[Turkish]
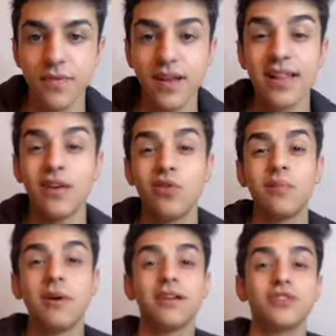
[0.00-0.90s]
vallahi o
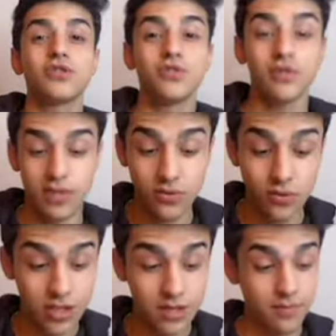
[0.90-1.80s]
man hiç e,
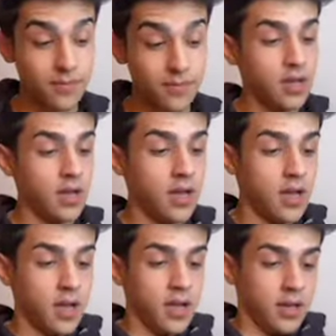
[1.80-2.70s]
uğraşamam.
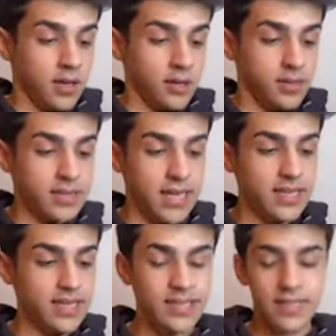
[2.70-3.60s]

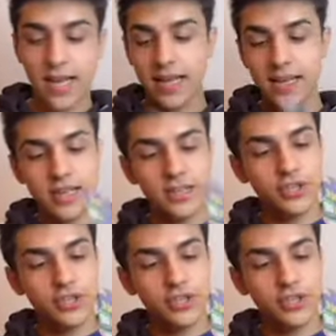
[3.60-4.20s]
8 tane